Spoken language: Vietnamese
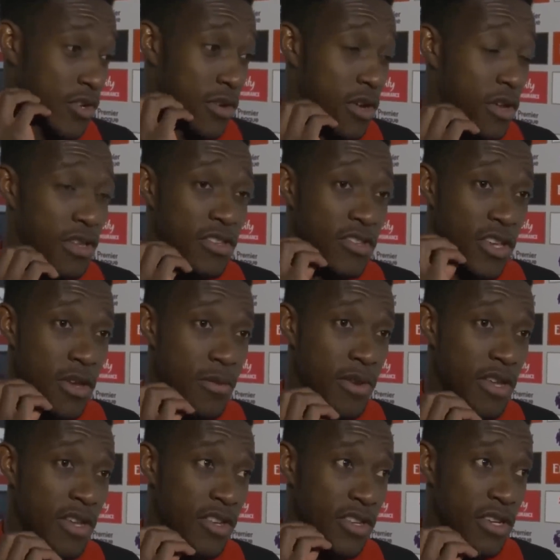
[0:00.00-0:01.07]
Anh thấy tôi
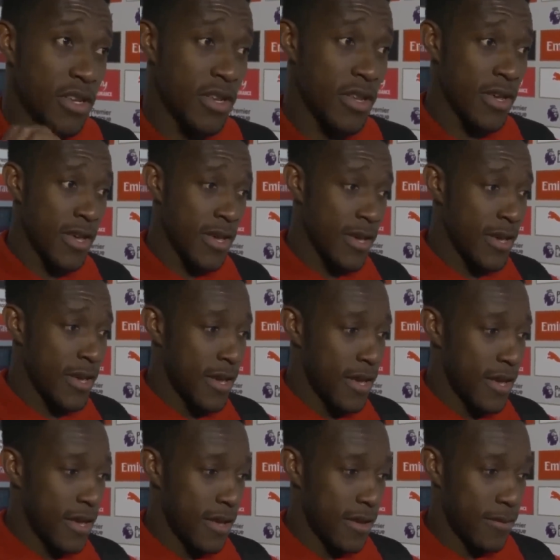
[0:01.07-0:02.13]
nói thế có đúng không
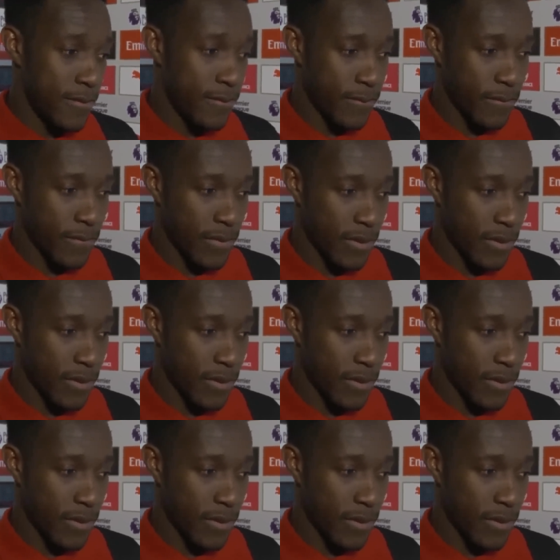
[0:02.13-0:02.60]
Giroud?